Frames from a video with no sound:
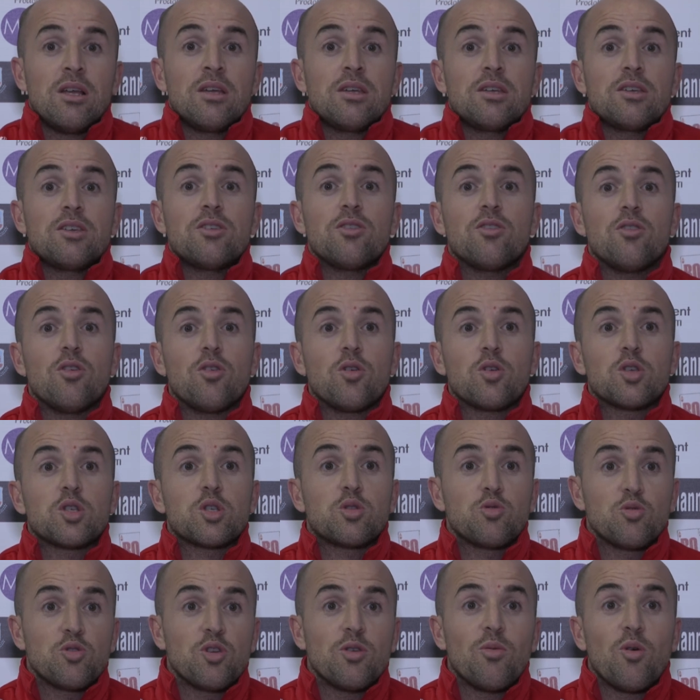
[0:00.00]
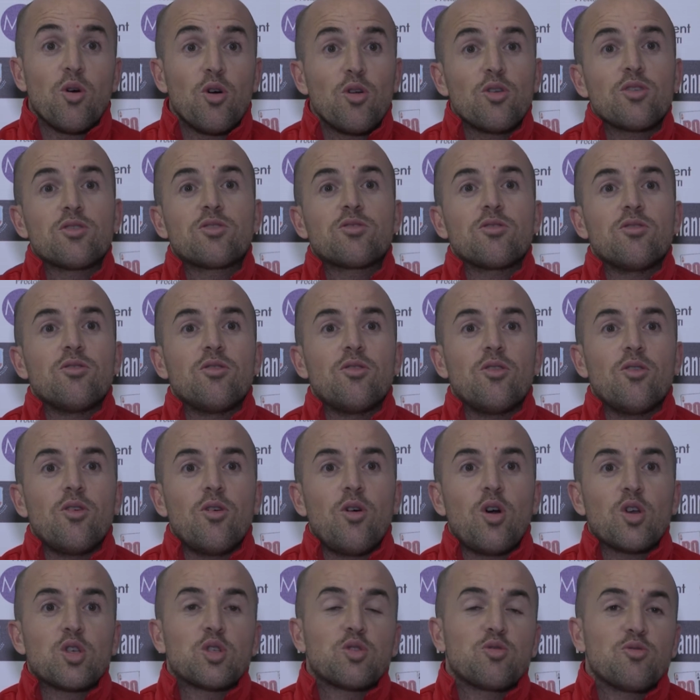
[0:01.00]
io studio molto,
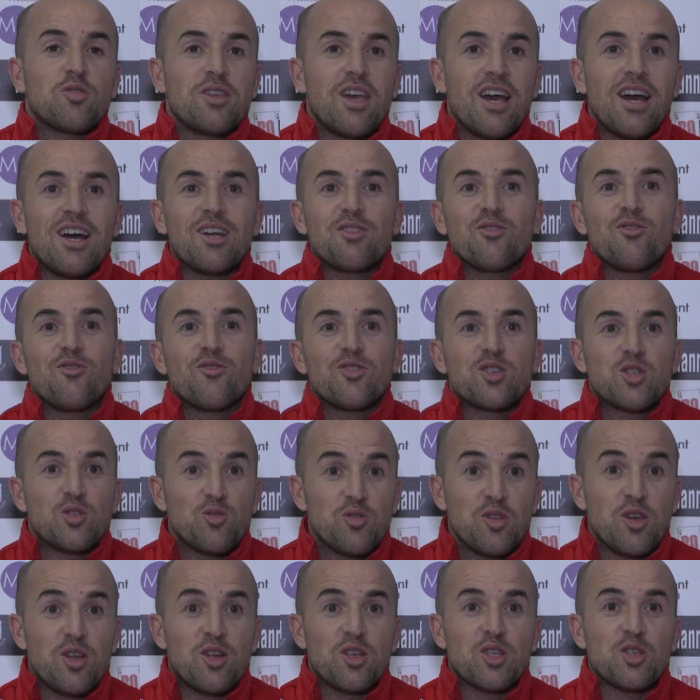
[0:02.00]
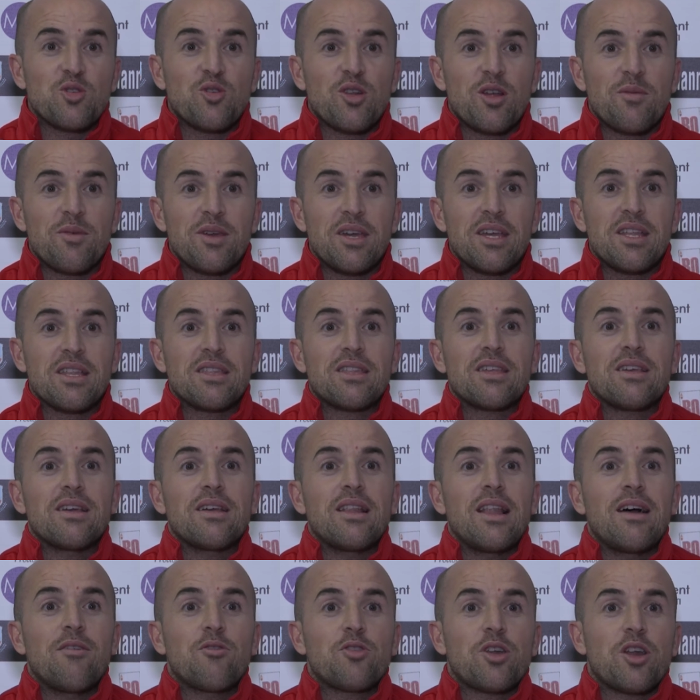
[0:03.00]
ho studiato, studierò sicuramente,
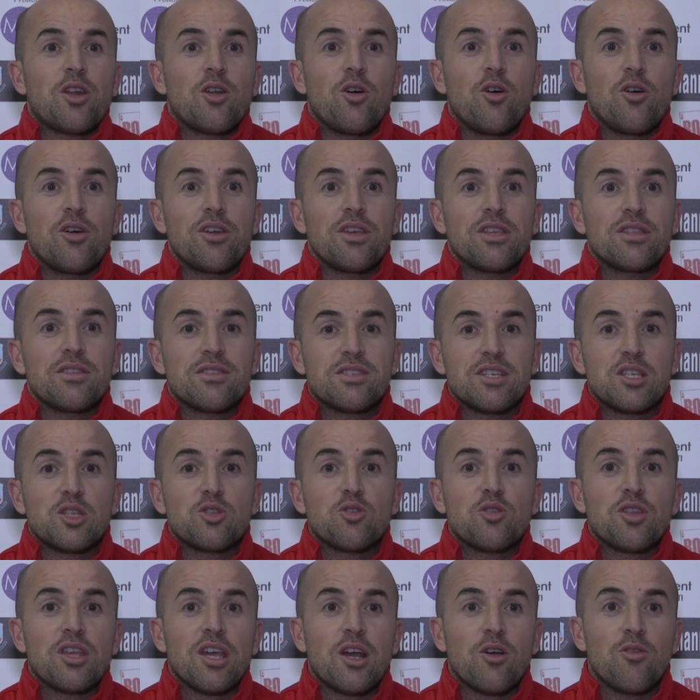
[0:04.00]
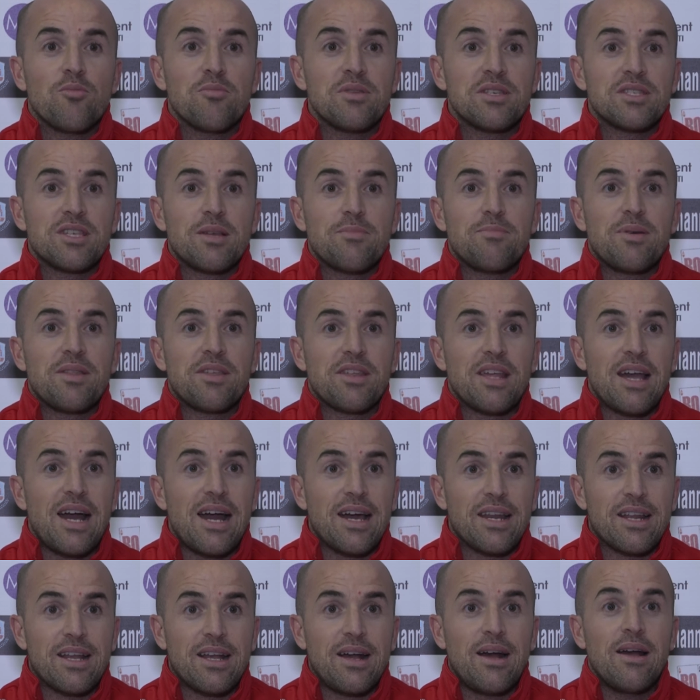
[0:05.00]
lavorerò in sintonia con il mister
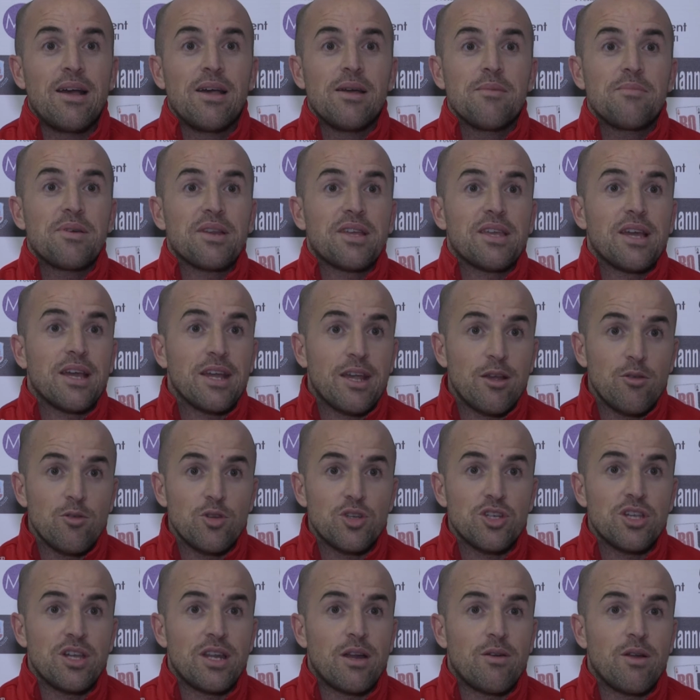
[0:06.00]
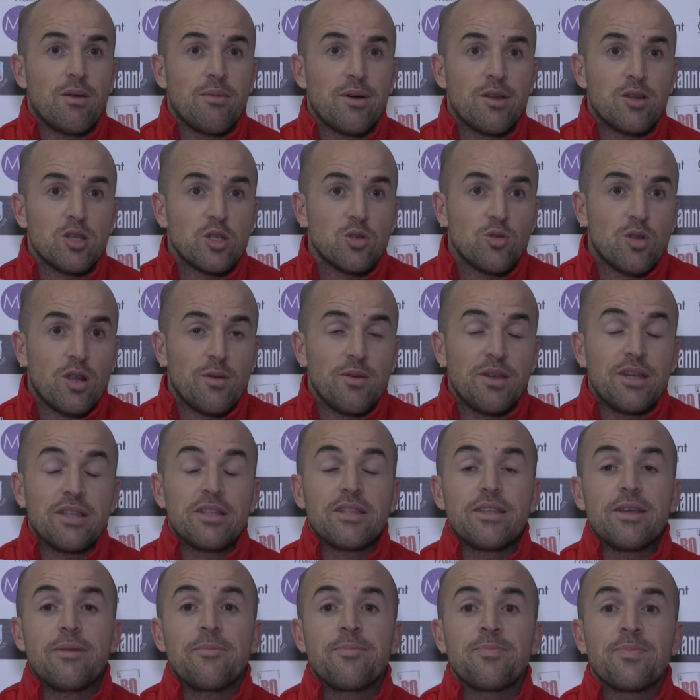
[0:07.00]
Patriarca perché anche lui ci darà una mano
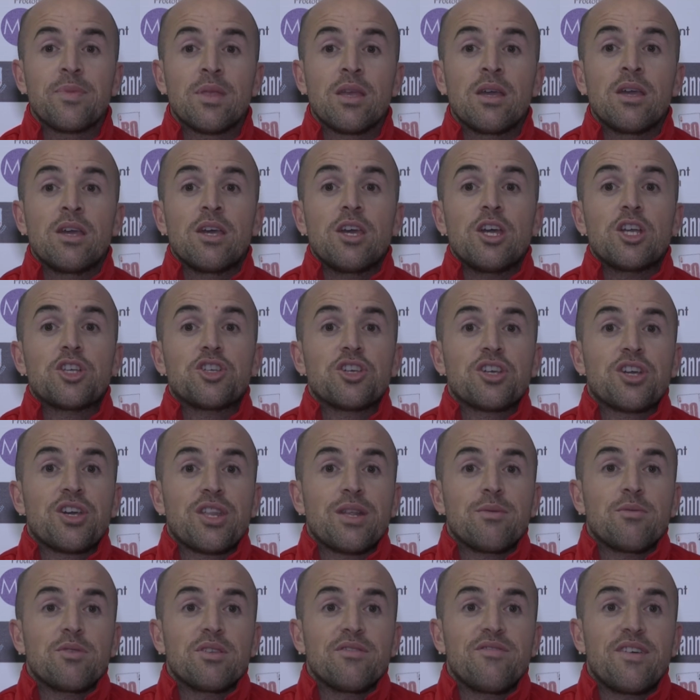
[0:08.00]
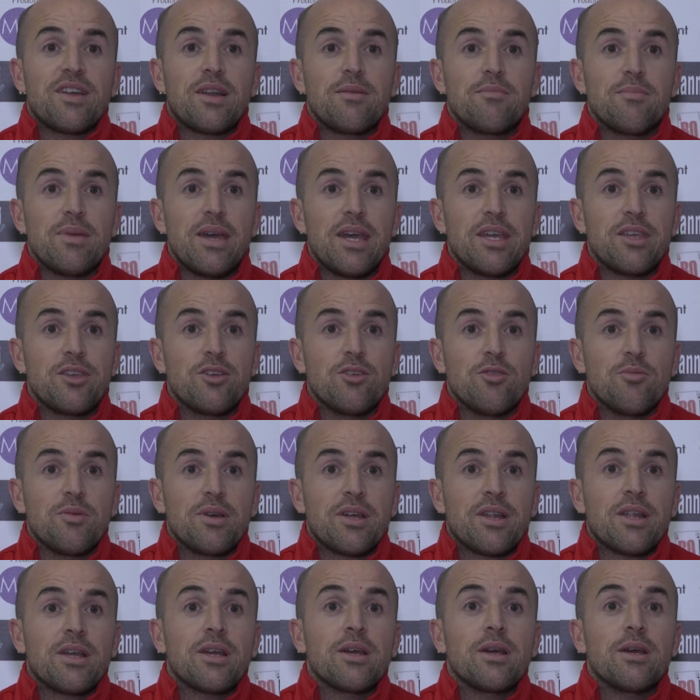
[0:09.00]
sicuramente e cercheremo di fare il meglio
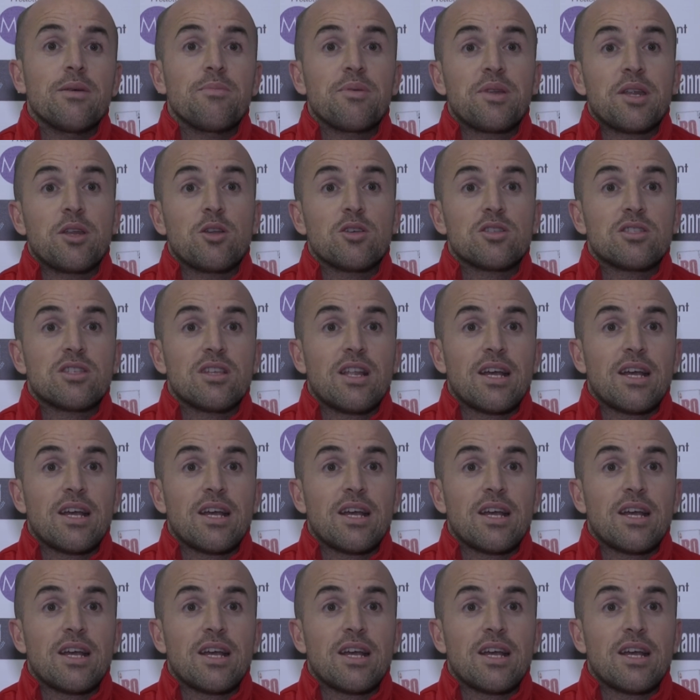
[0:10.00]
per, per i nostri